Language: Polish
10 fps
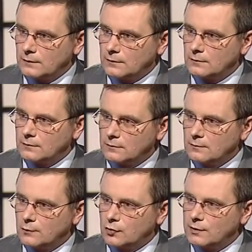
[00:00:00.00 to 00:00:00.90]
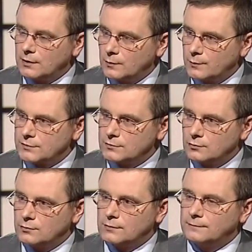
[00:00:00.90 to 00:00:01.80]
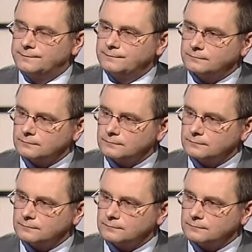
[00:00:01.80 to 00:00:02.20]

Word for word: y, projekt, po prostu, który